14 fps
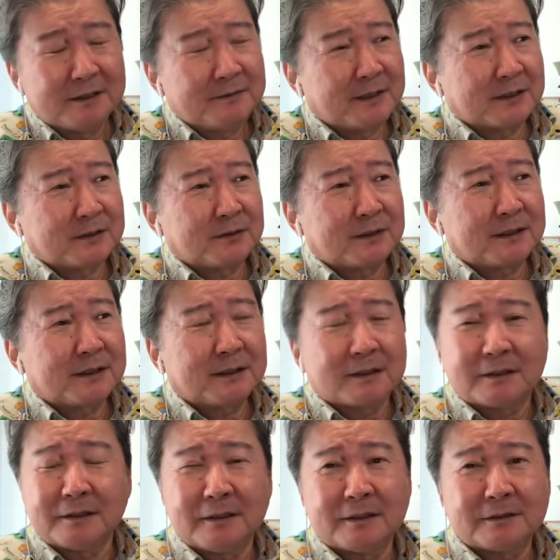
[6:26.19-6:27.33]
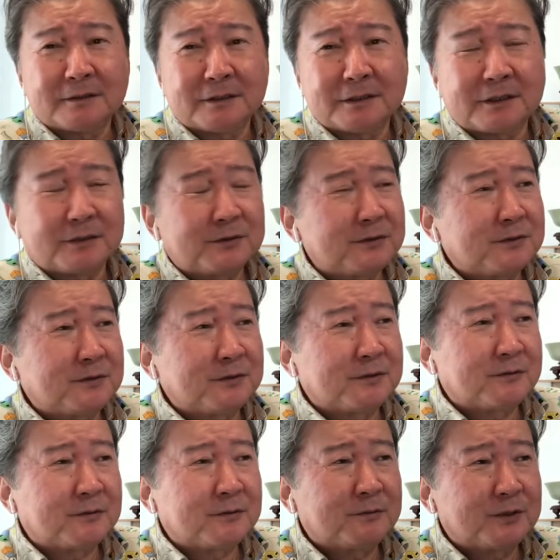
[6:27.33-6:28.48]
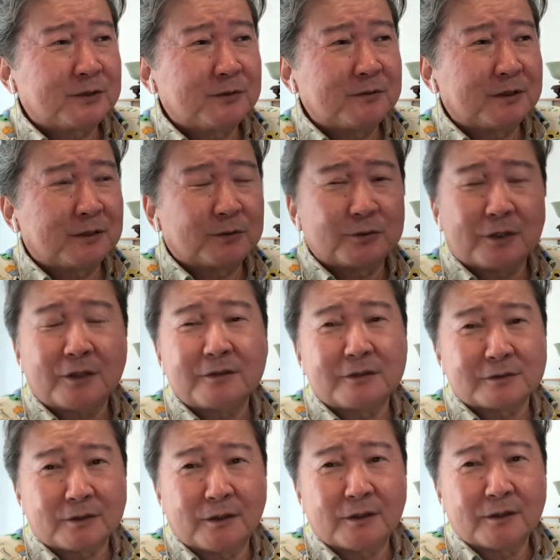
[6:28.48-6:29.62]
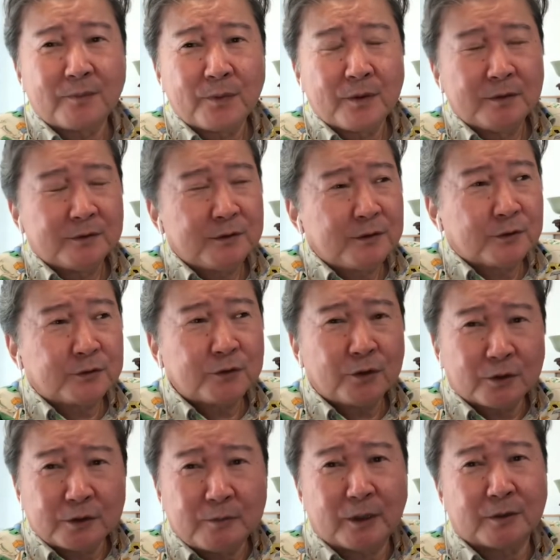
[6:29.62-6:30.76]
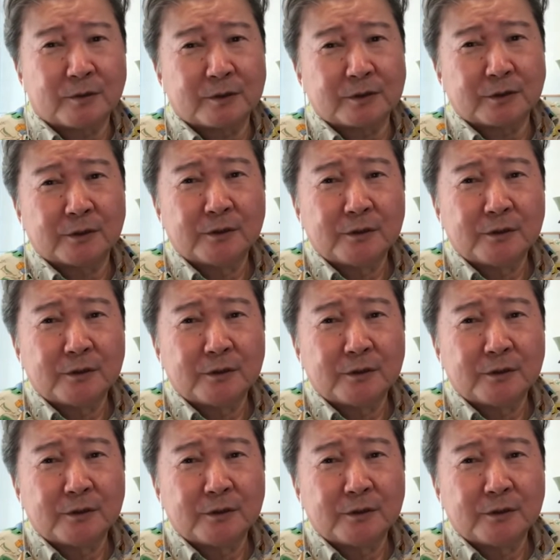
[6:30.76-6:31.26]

まあしょうがないからねうなぎさんの言う通りに し, しましょうよみたいなことになってさ、でやったから今があるわけじゃん。